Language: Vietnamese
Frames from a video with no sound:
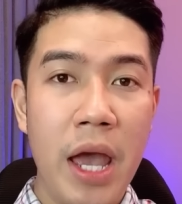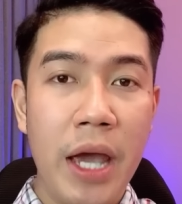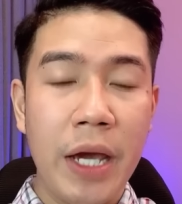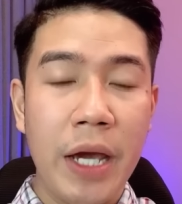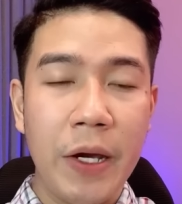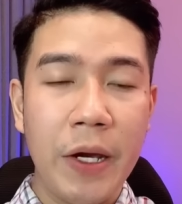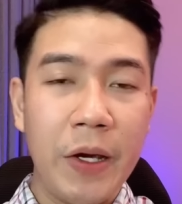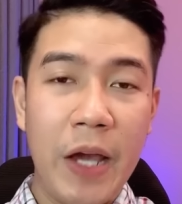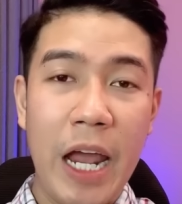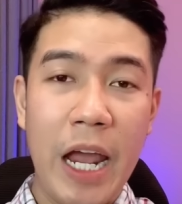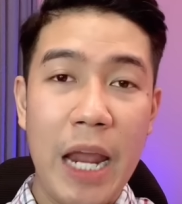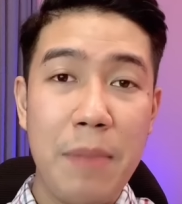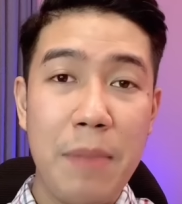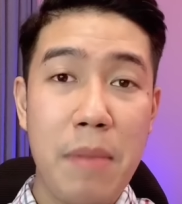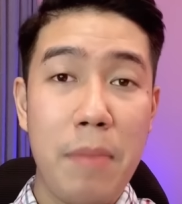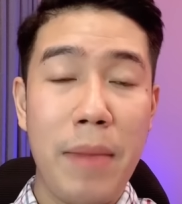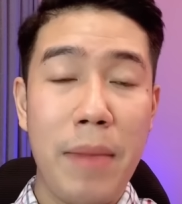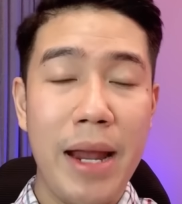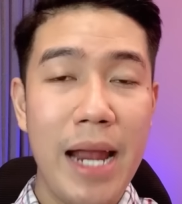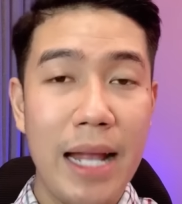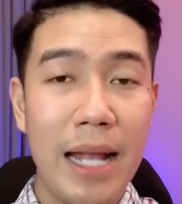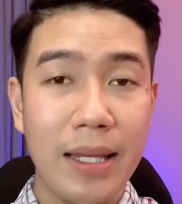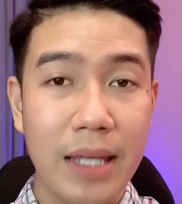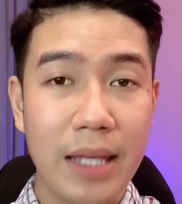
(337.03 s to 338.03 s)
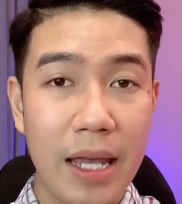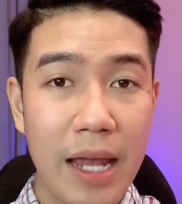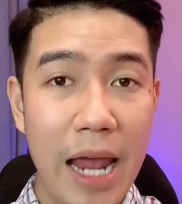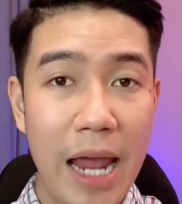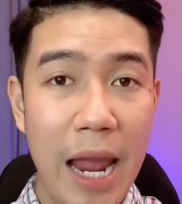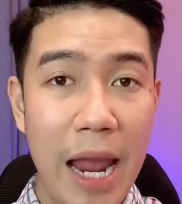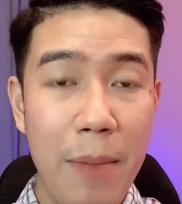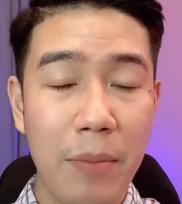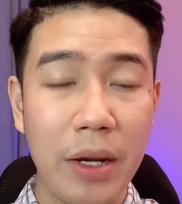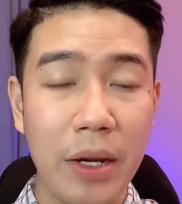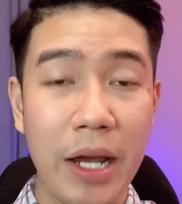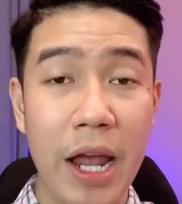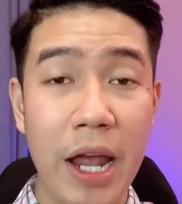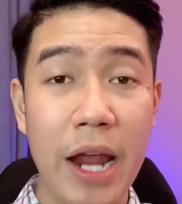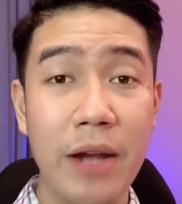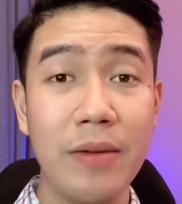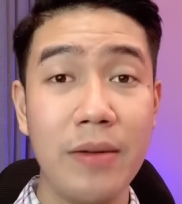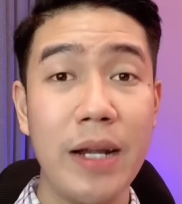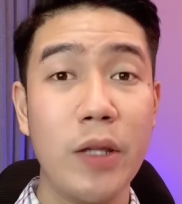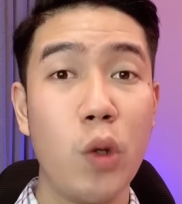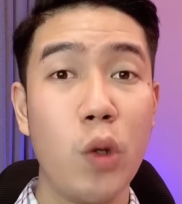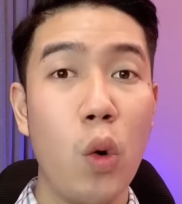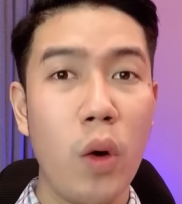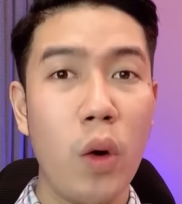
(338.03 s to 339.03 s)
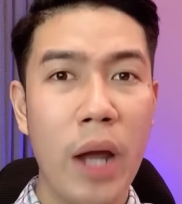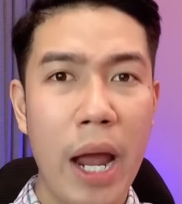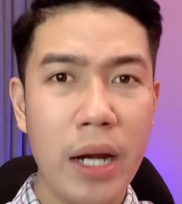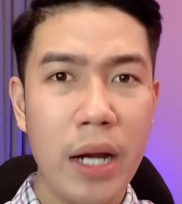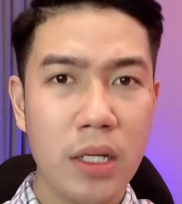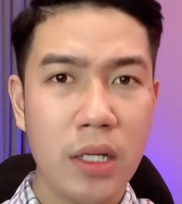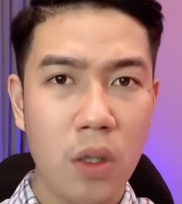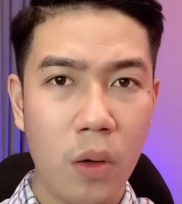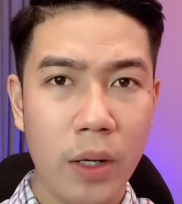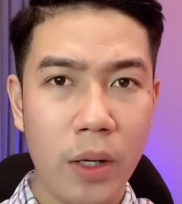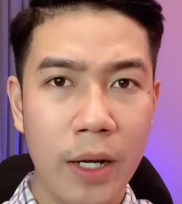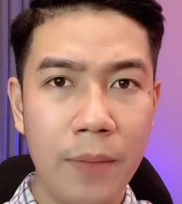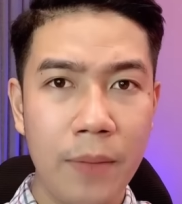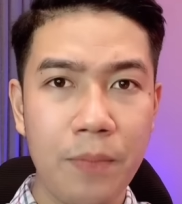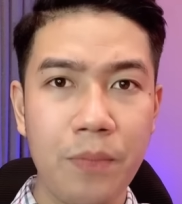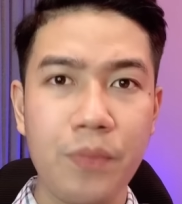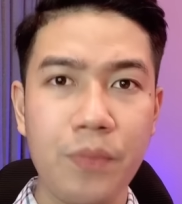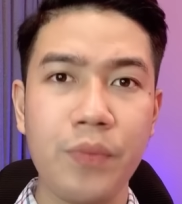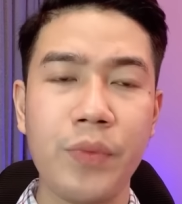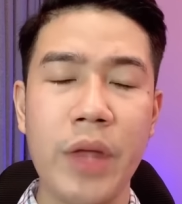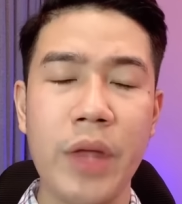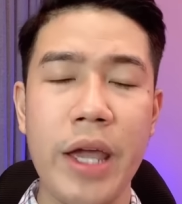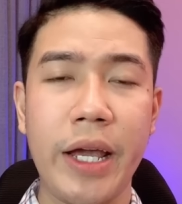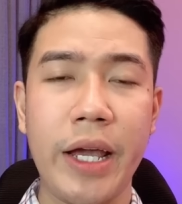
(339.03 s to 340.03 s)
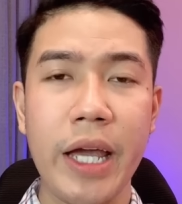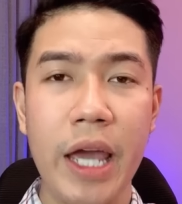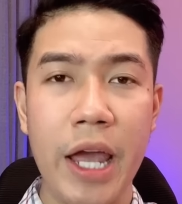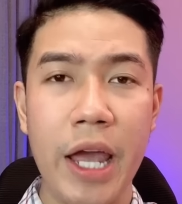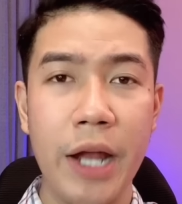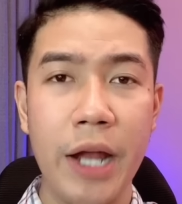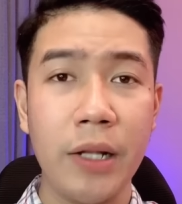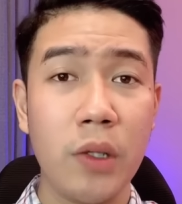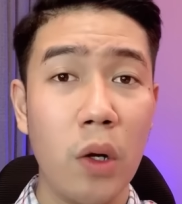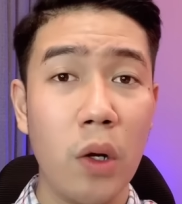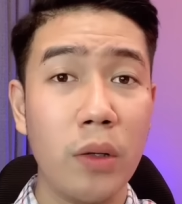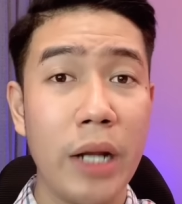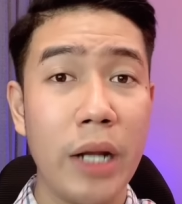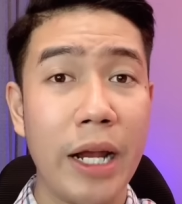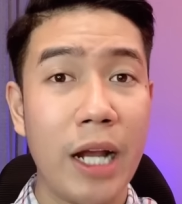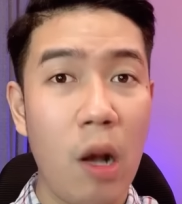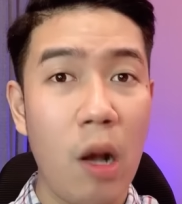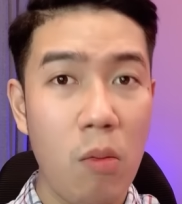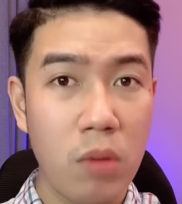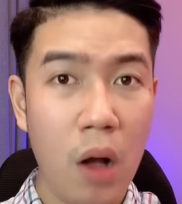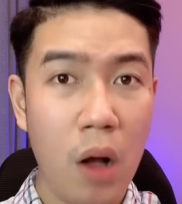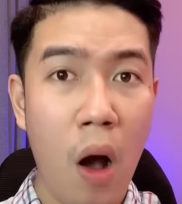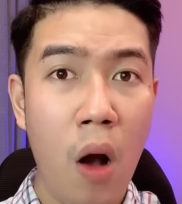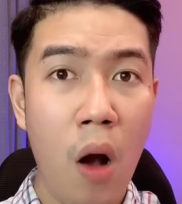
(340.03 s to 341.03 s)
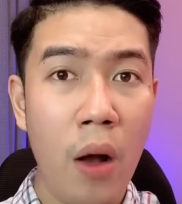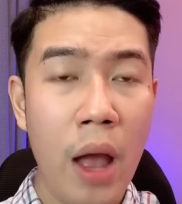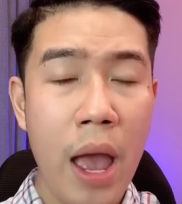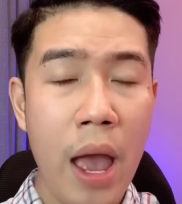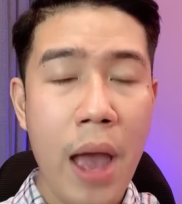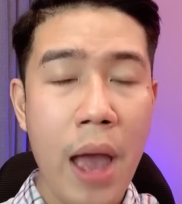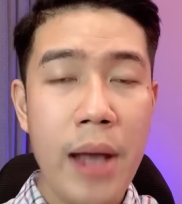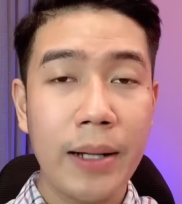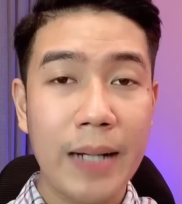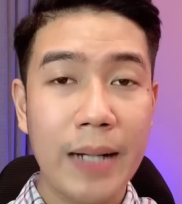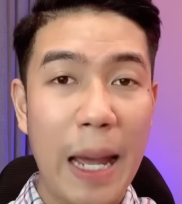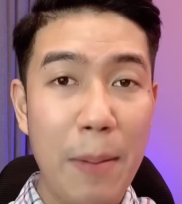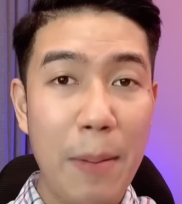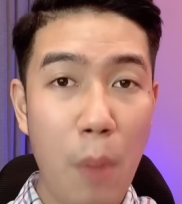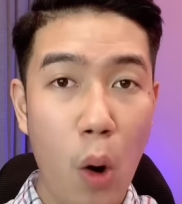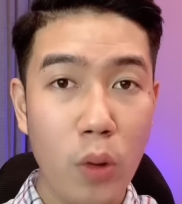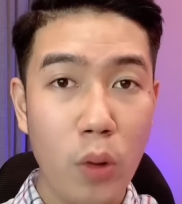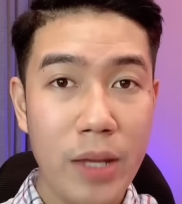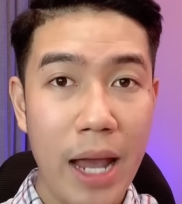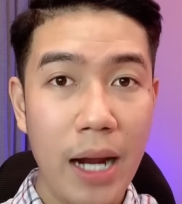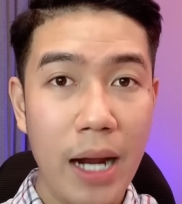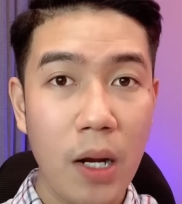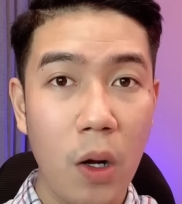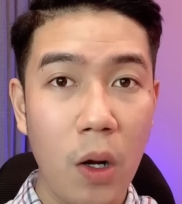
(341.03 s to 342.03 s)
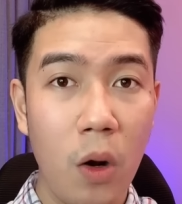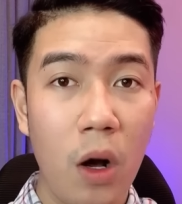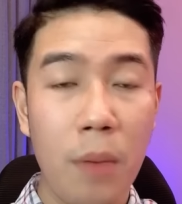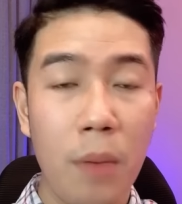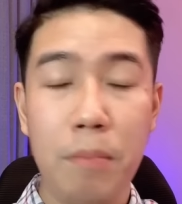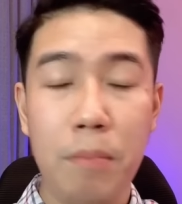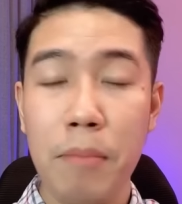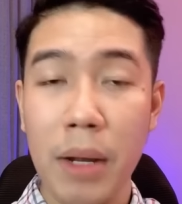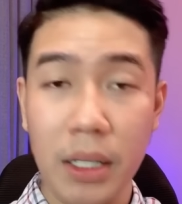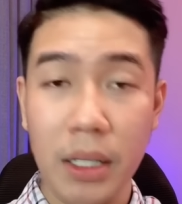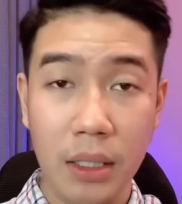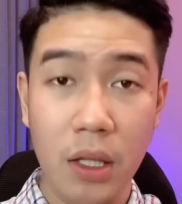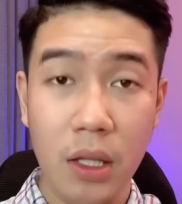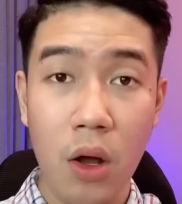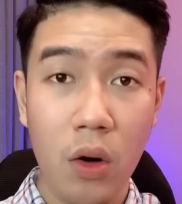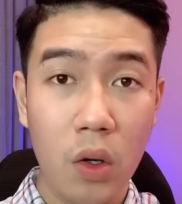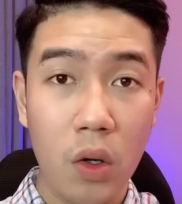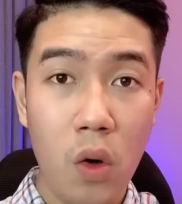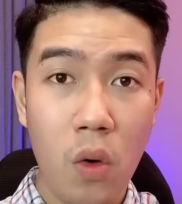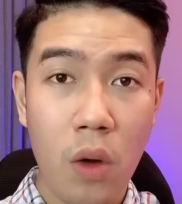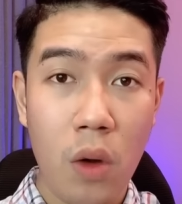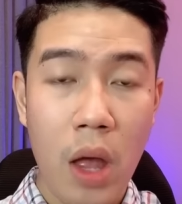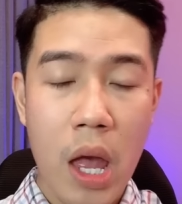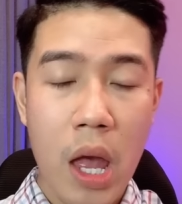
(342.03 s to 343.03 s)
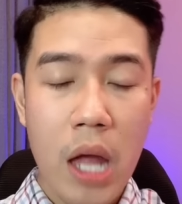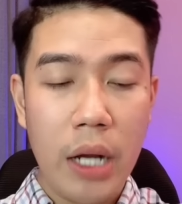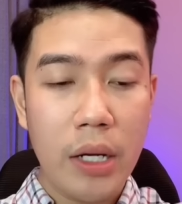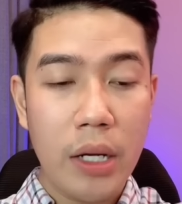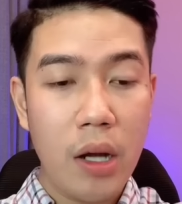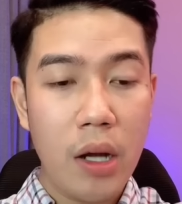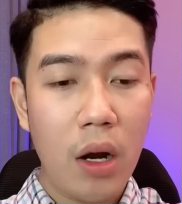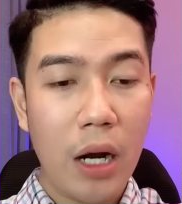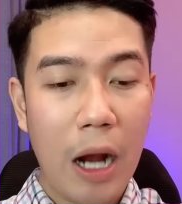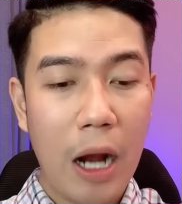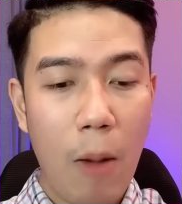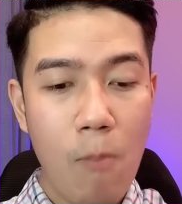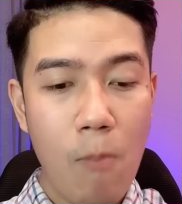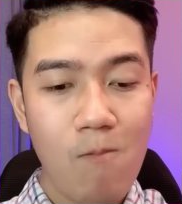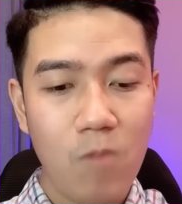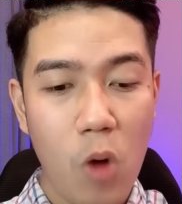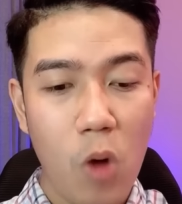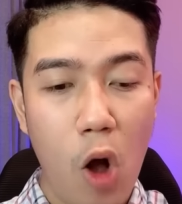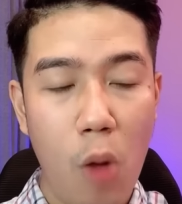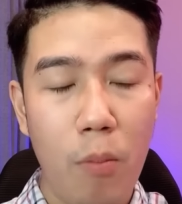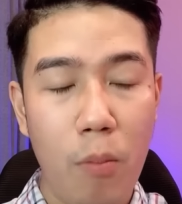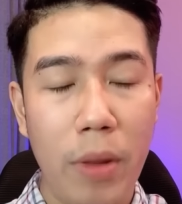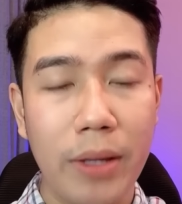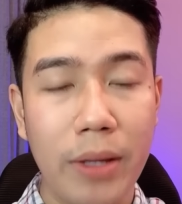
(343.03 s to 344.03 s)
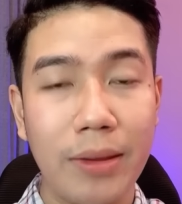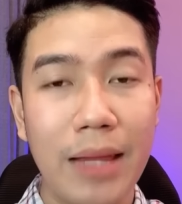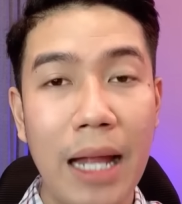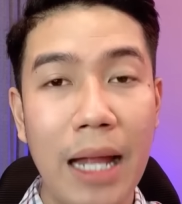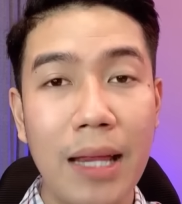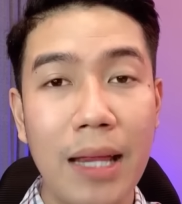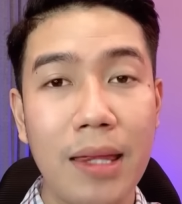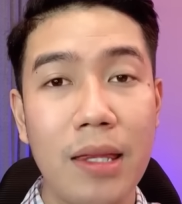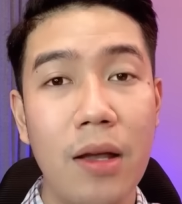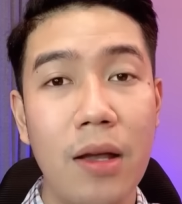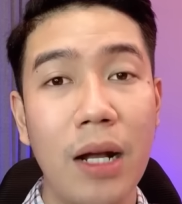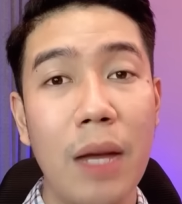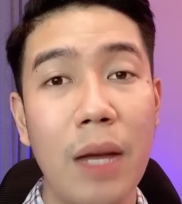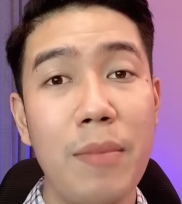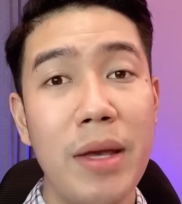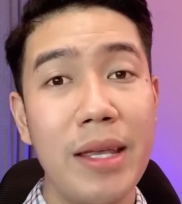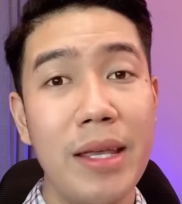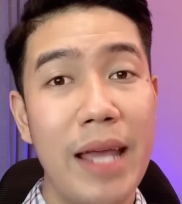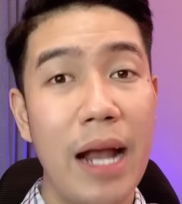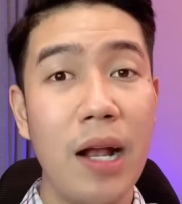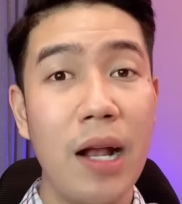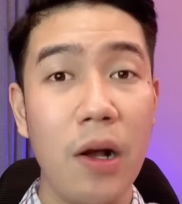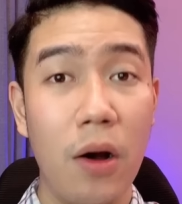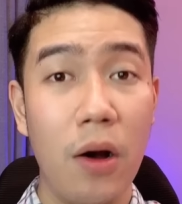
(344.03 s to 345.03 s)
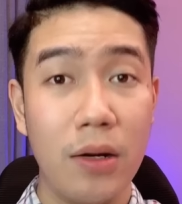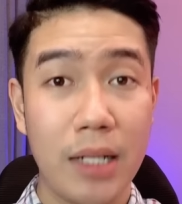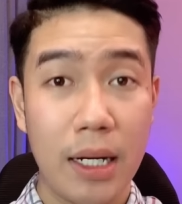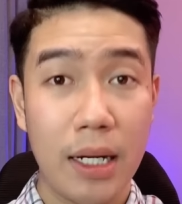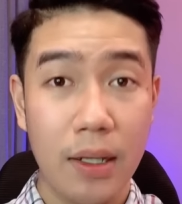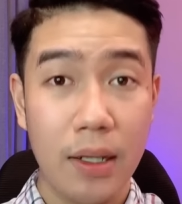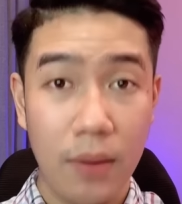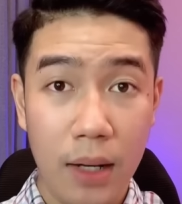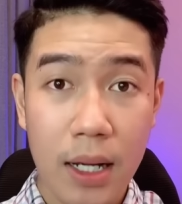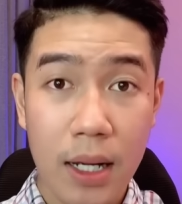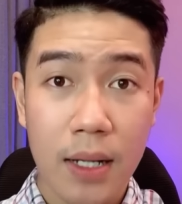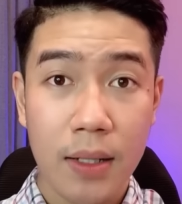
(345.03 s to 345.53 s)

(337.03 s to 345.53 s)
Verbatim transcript: khi mà mấy anh chị em khiêng ra chỗ khác rồi á thì cái hiện tượng này không còn cái bộ dáng ngựa bình thường luôn nó không còn bị tách những cái miếng dáng ngựa ra nữa